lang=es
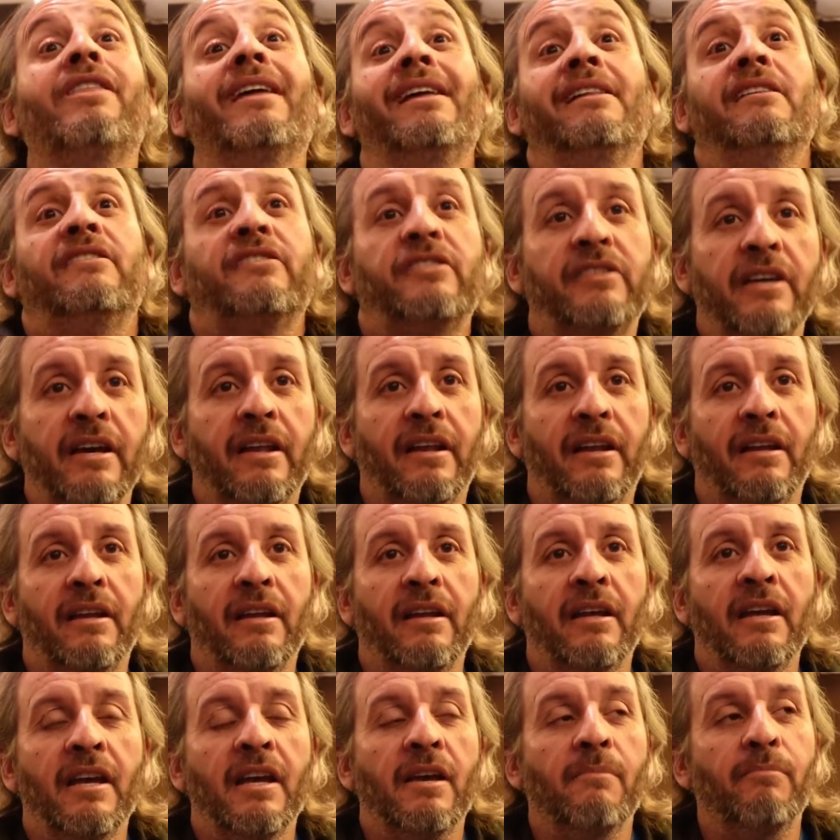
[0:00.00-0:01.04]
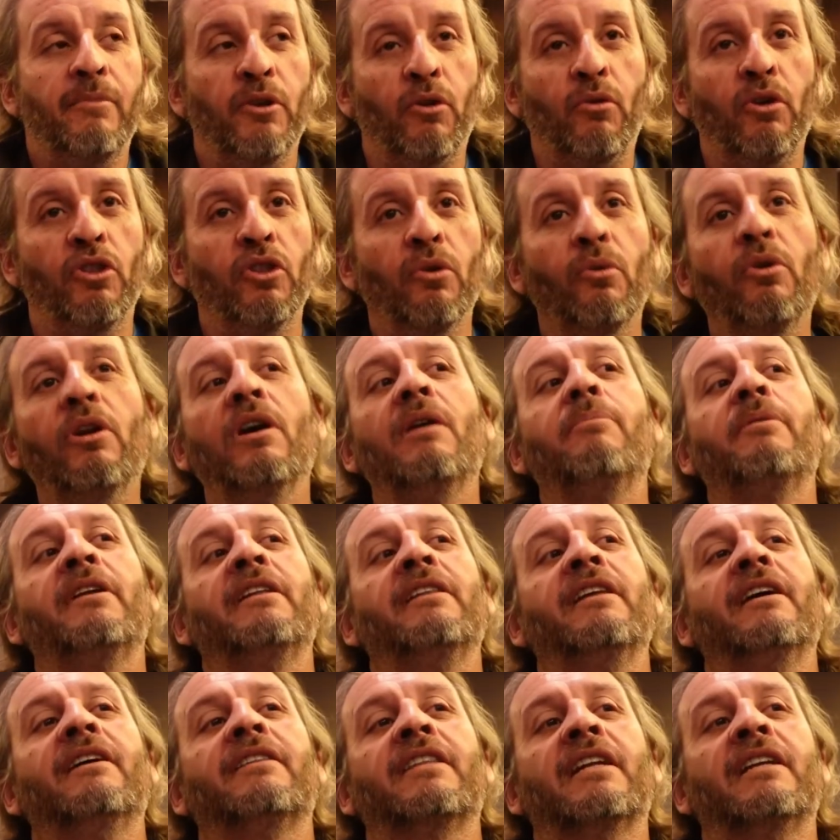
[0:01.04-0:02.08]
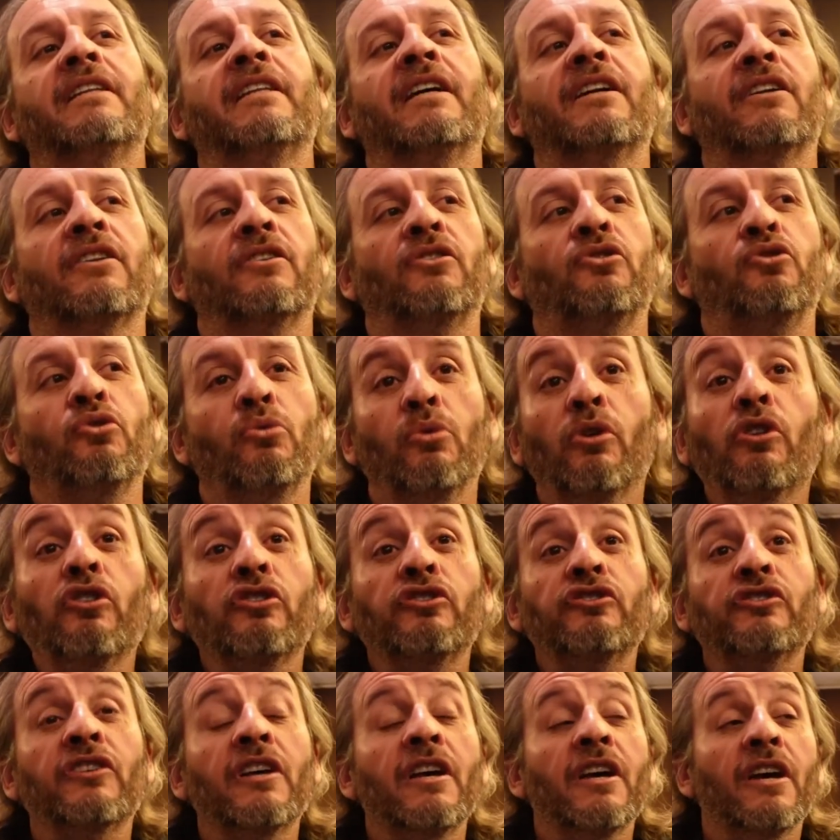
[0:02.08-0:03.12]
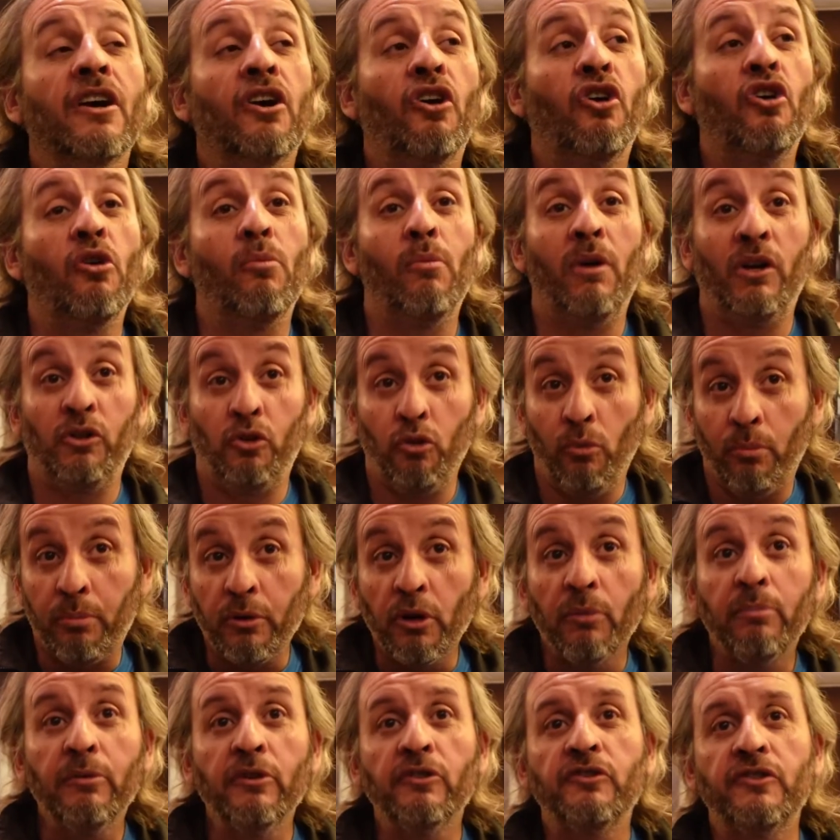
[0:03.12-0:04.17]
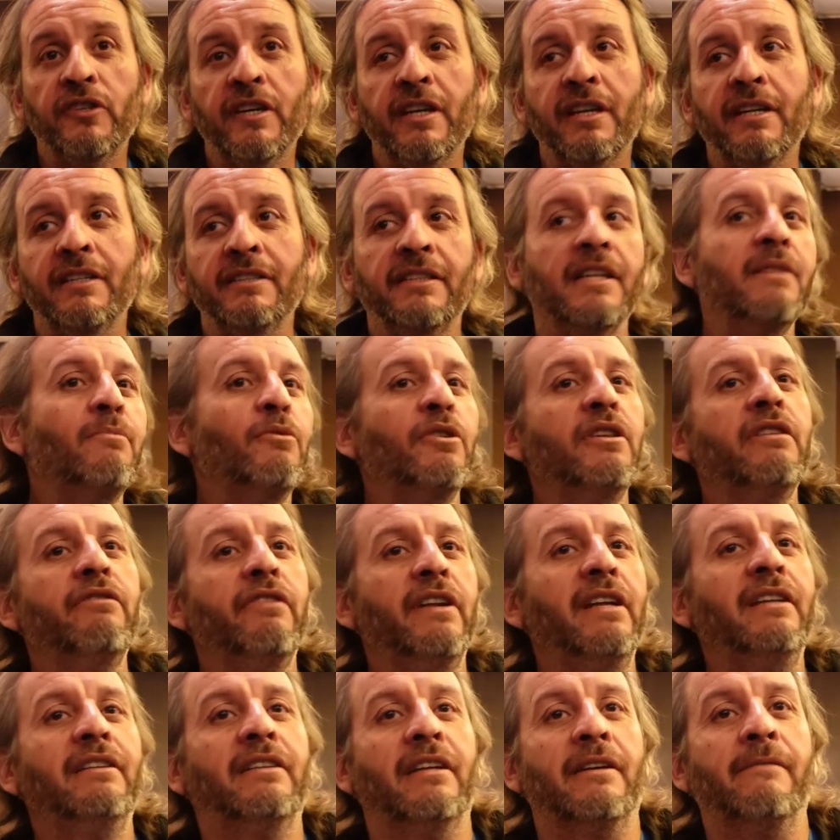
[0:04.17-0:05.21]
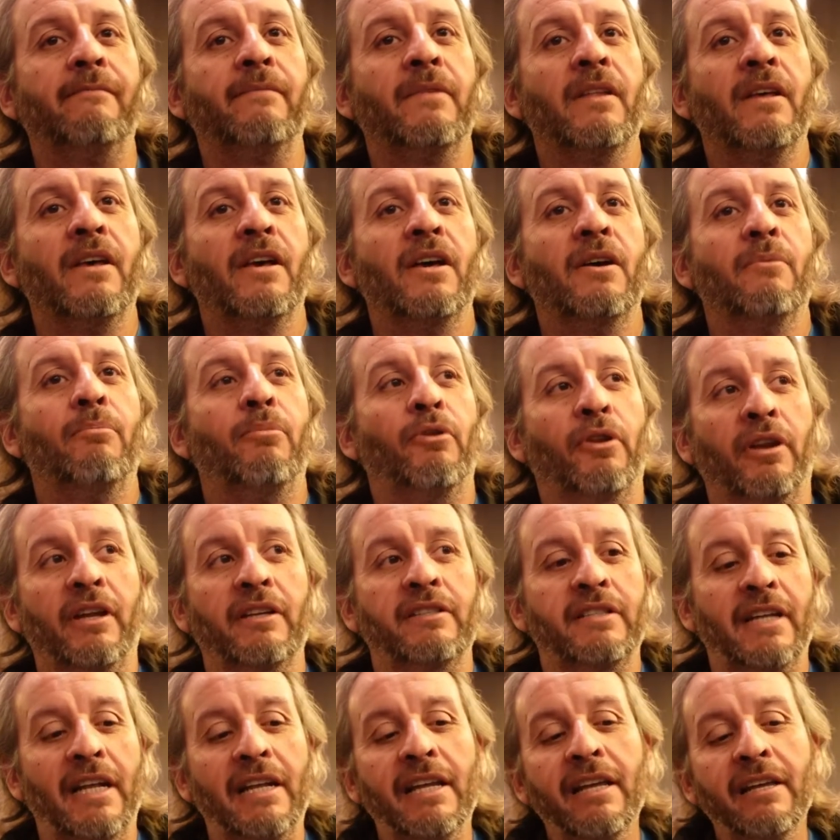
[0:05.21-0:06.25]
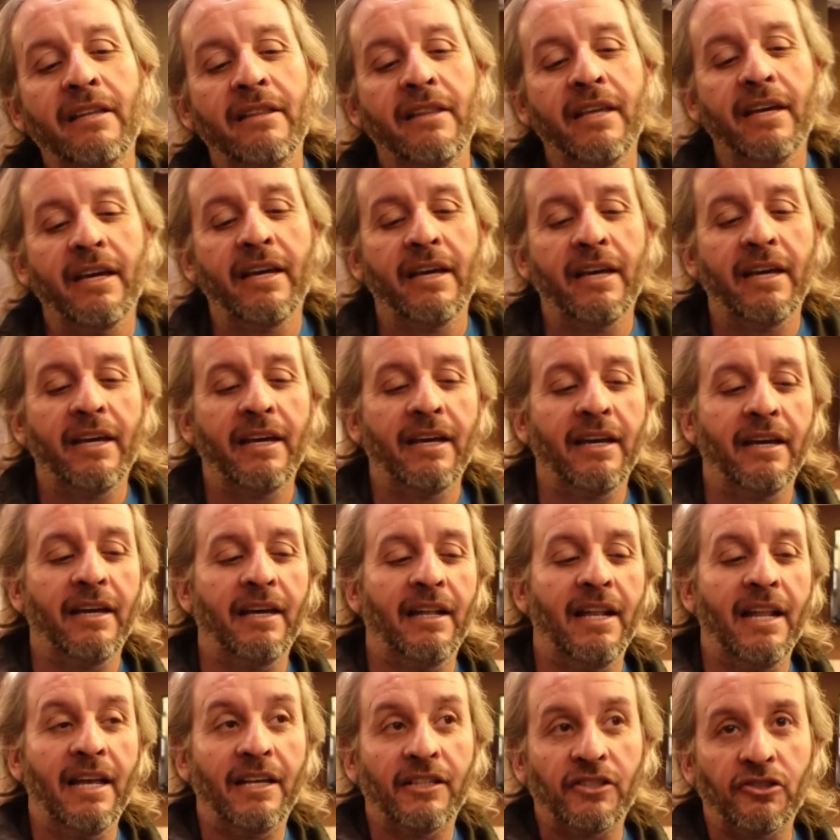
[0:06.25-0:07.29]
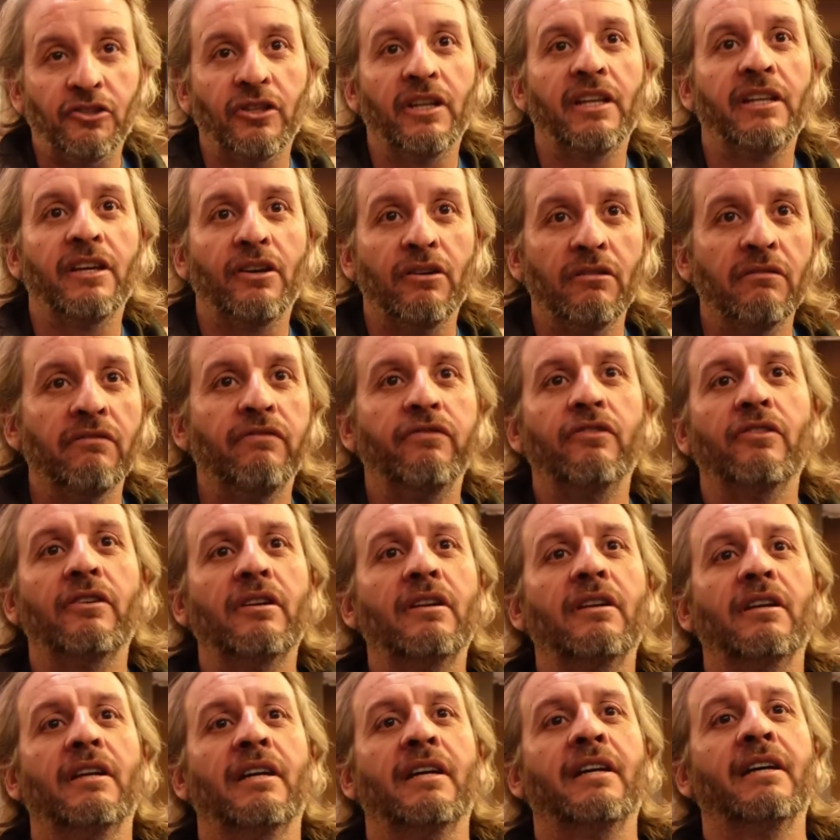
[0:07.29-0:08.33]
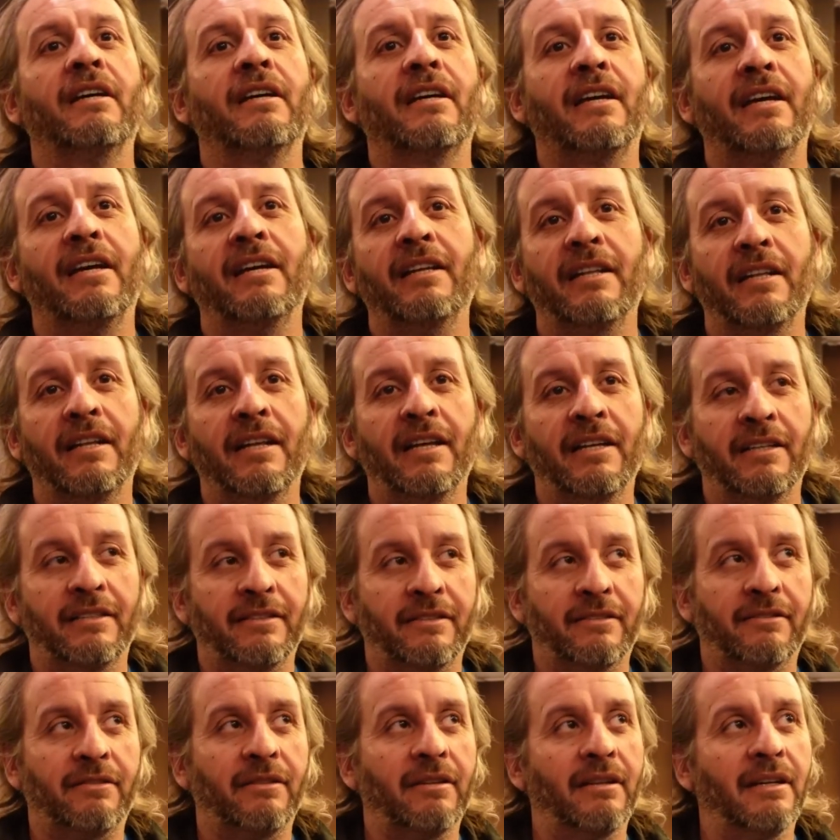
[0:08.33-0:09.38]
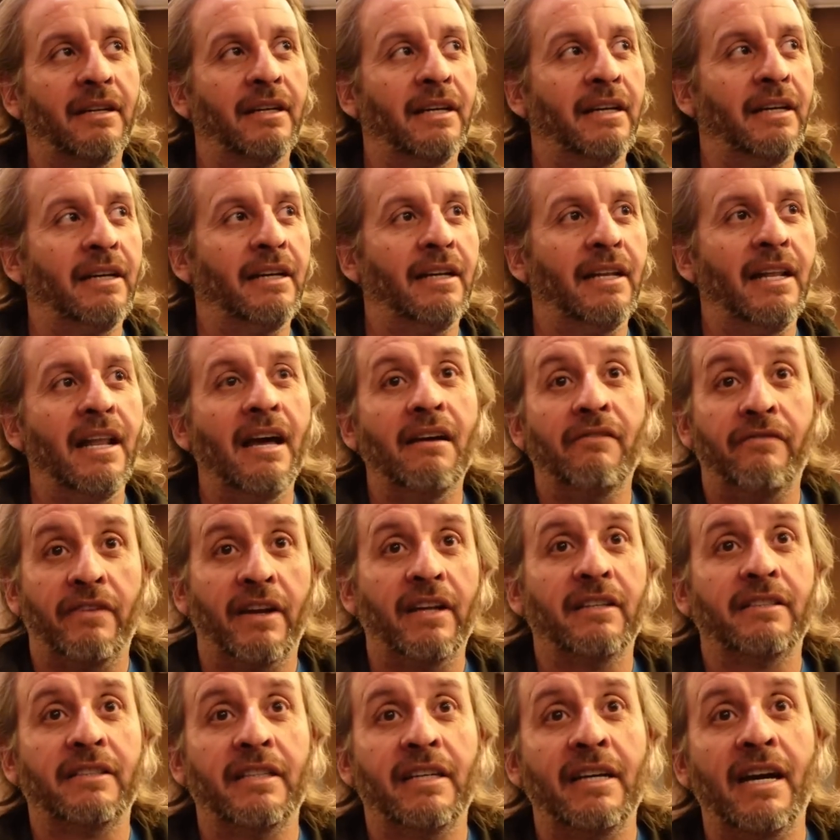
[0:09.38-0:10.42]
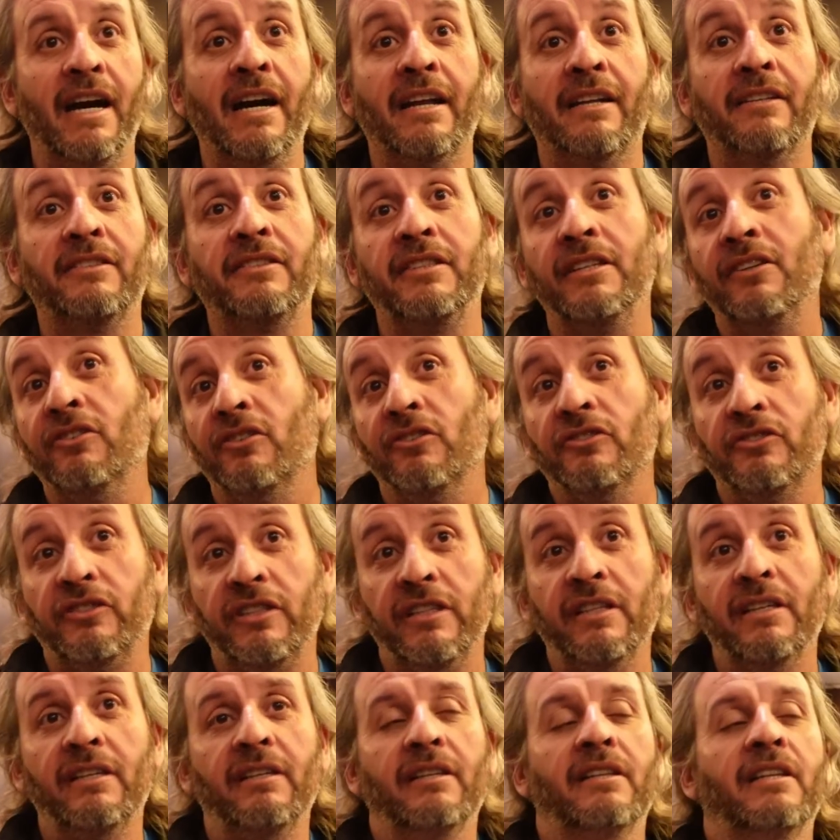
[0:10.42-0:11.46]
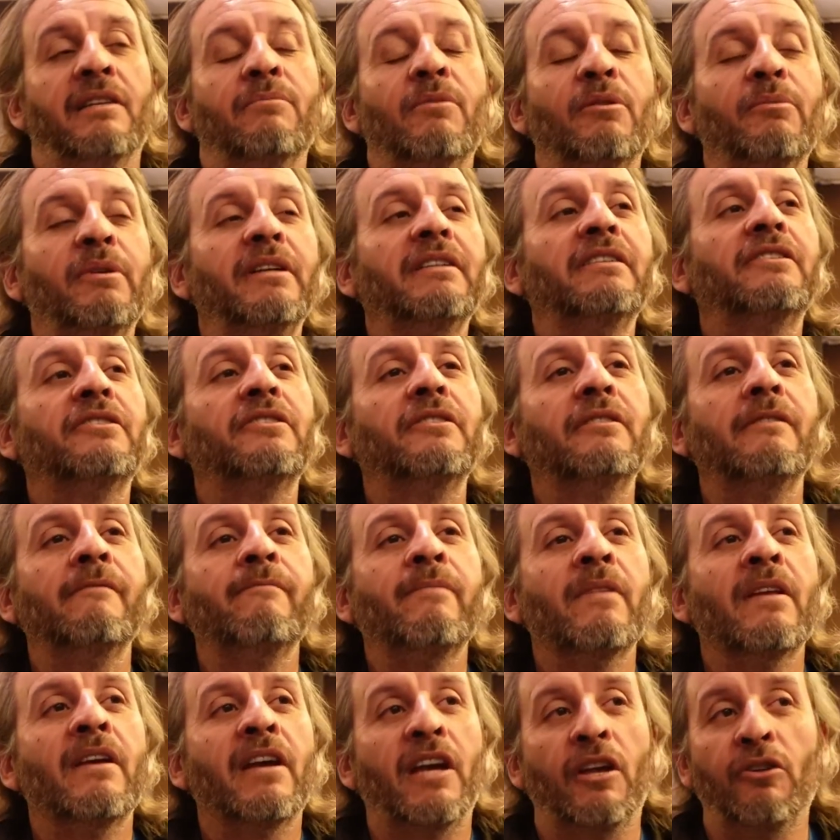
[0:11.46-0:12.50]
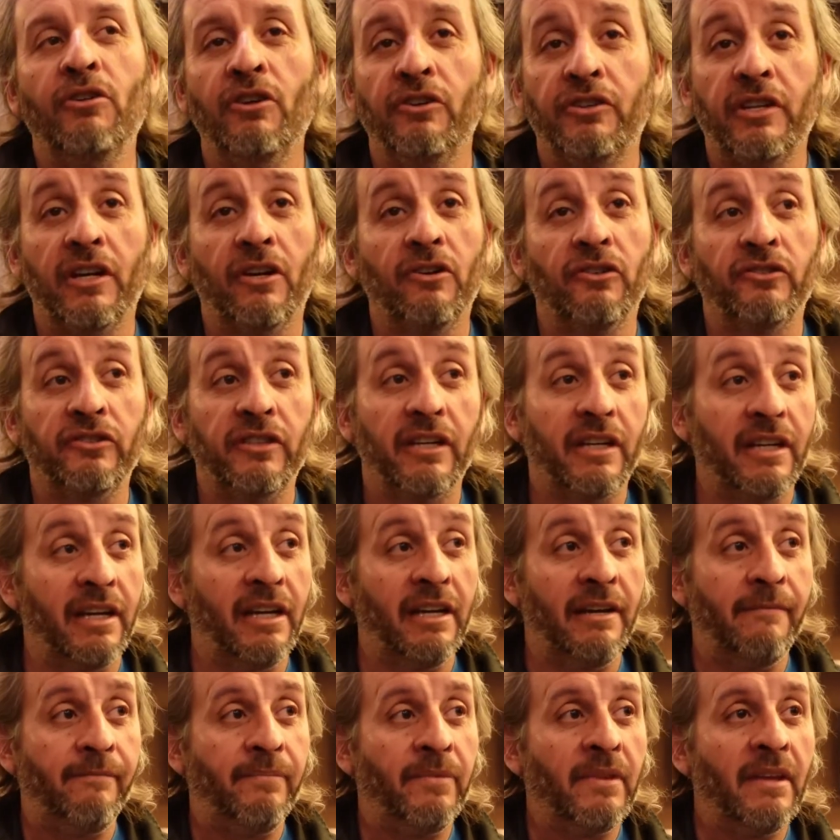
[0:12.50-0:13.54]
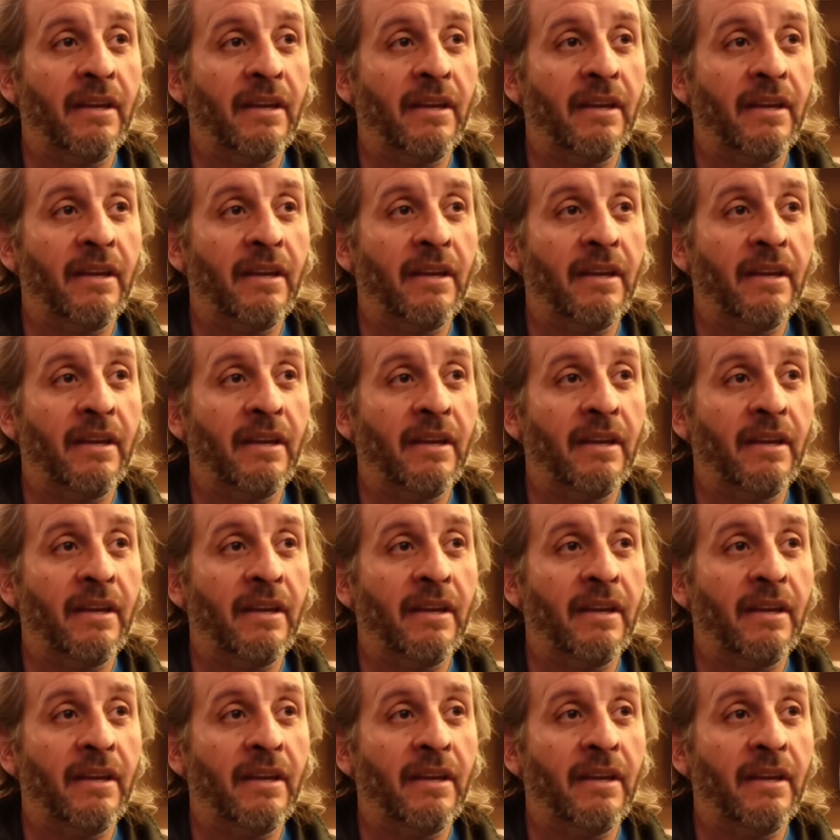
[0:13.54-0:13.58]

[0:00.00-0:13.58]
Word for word: del ser. Pero cuando vos aprendes a tratar tu voz como a tu propio ser, ya es muy diferente. Porque salís de la zona de confort, eh, que es eh, la frase archiconocida del momento, que no es otra cosa que